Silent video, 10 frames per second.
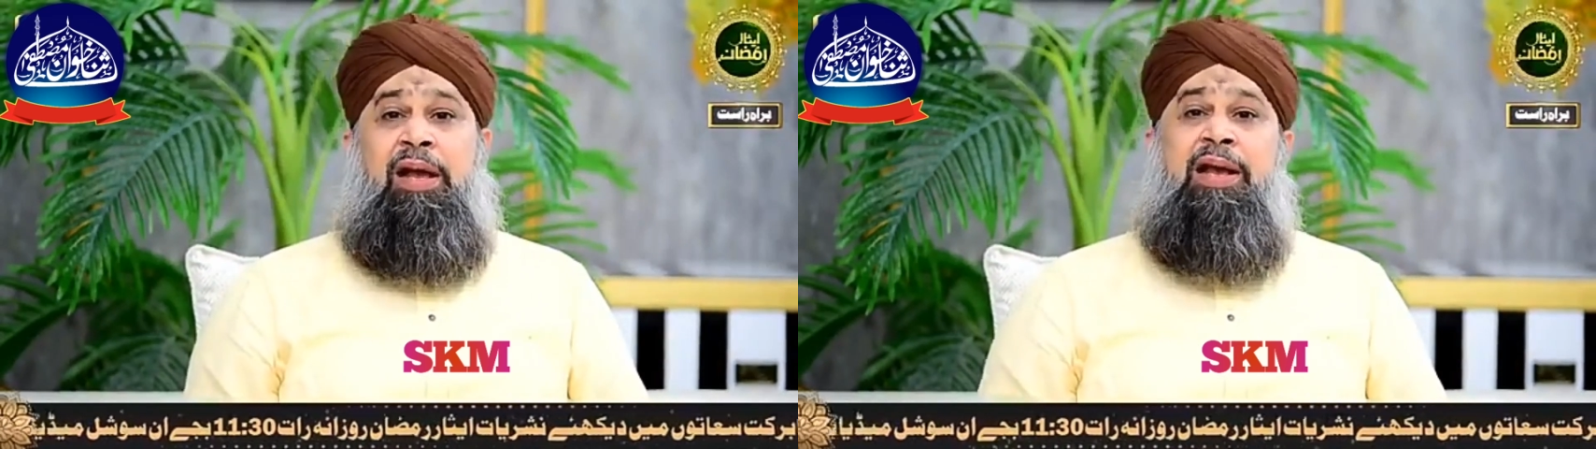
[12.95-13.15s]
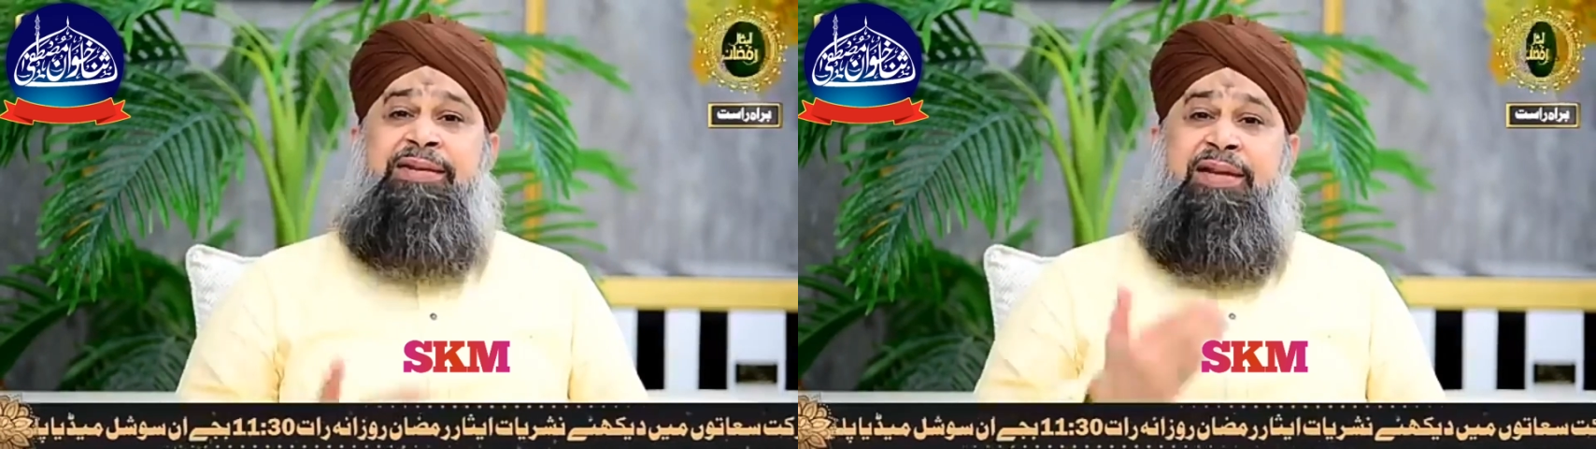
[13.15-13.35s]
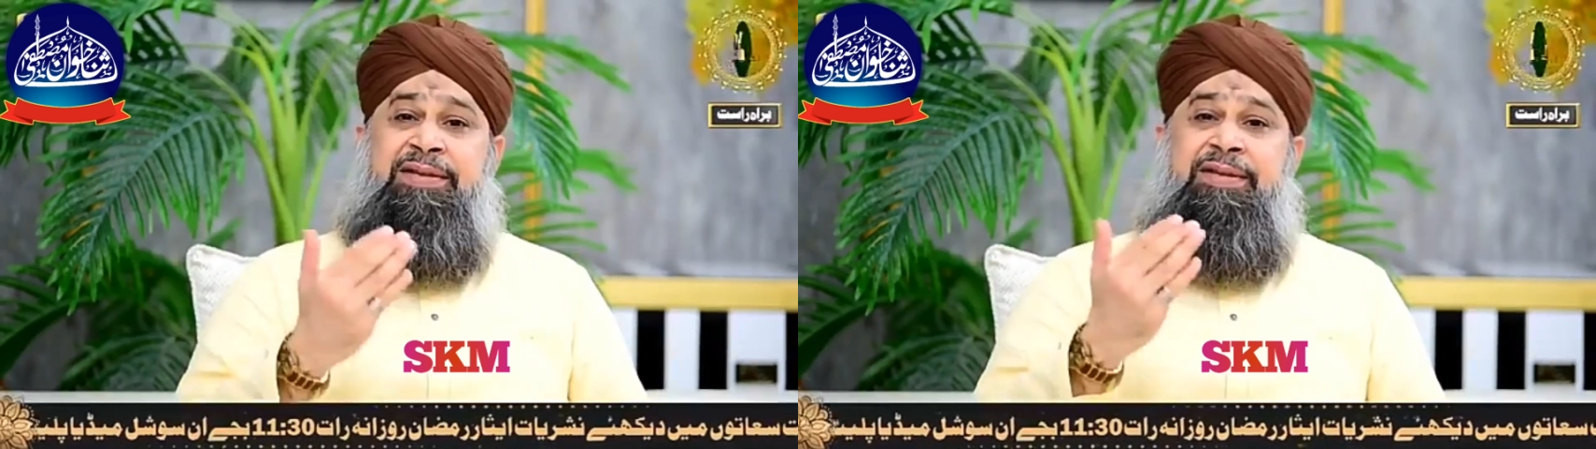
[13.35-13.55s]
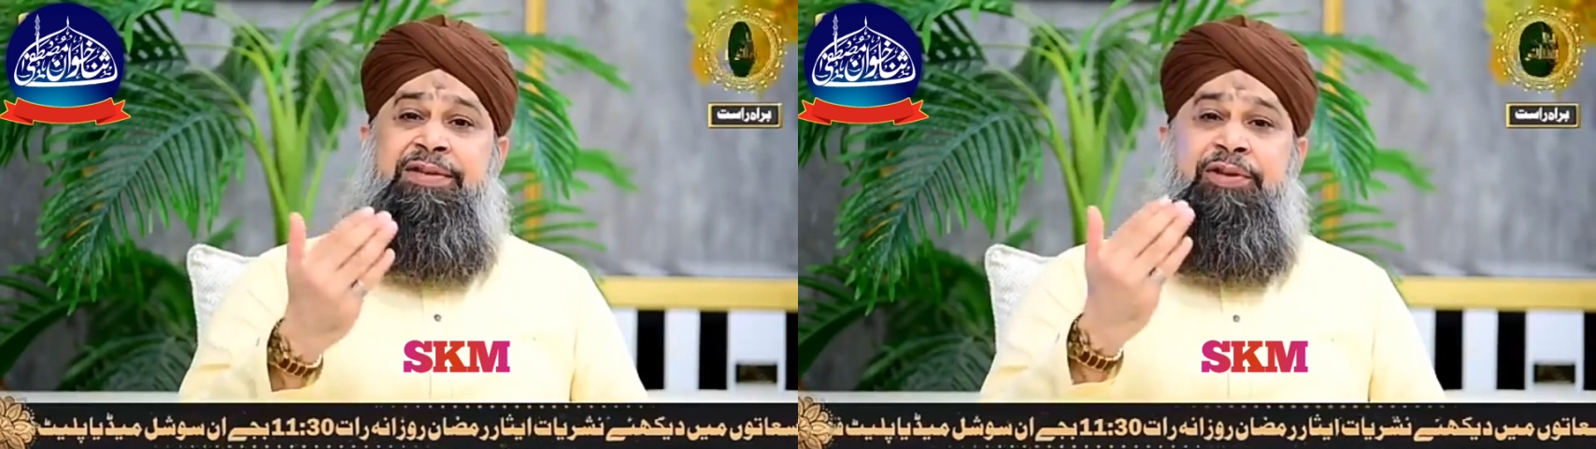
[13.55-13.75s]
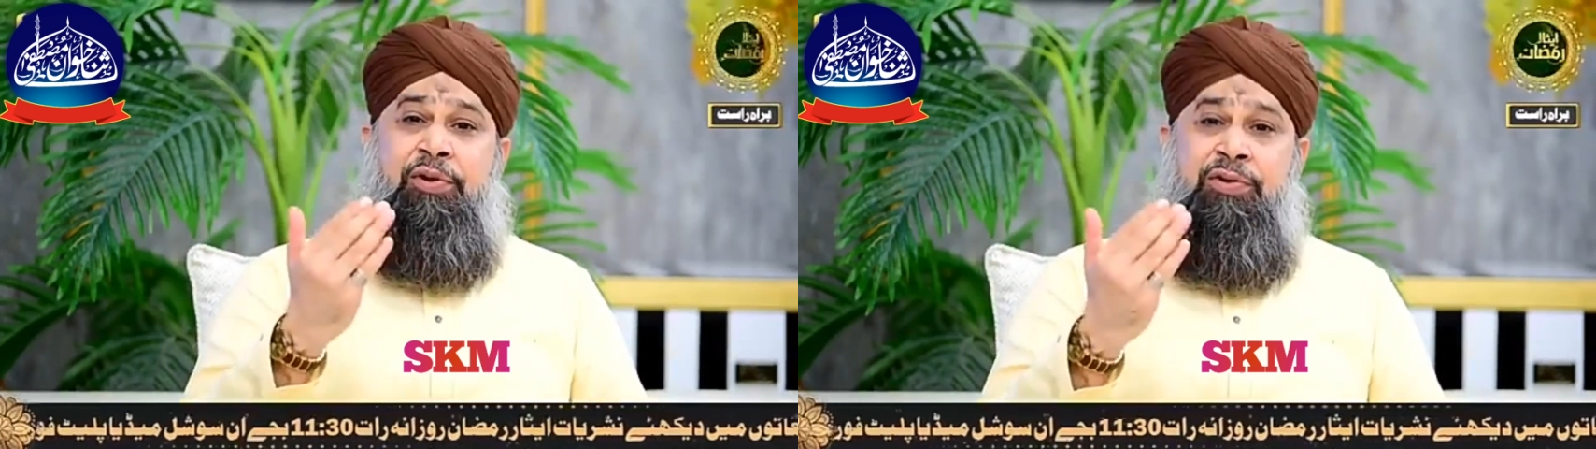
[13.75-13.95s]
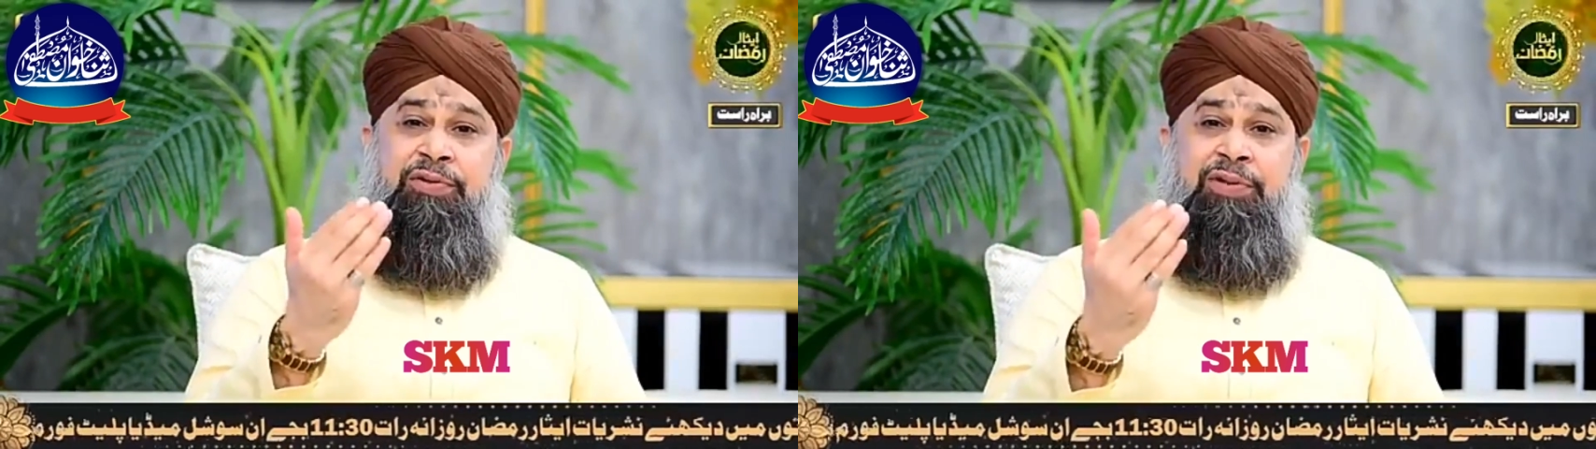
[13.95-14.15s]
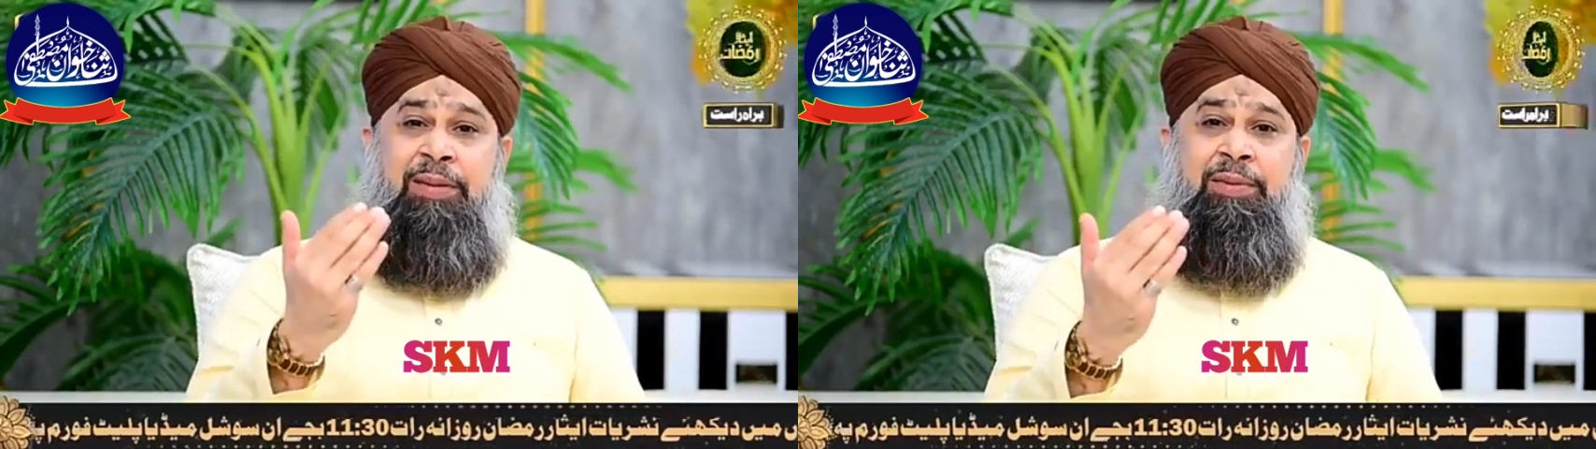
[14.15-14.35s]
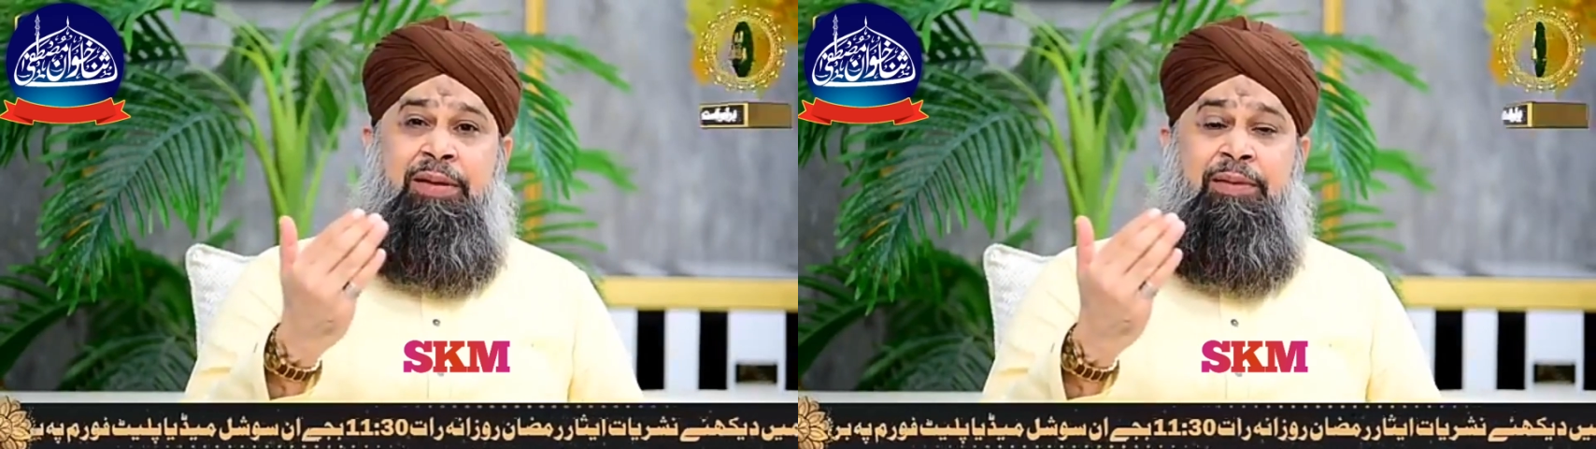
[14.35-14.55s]
ऐसे ऐसी जगहों से
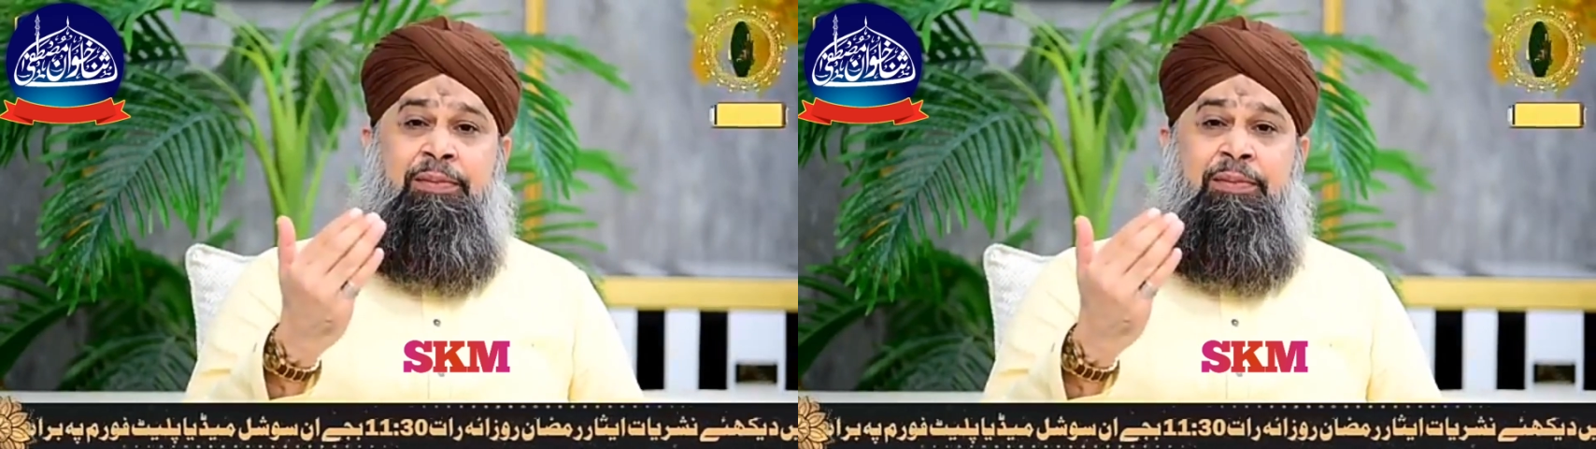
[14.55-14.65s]
हमें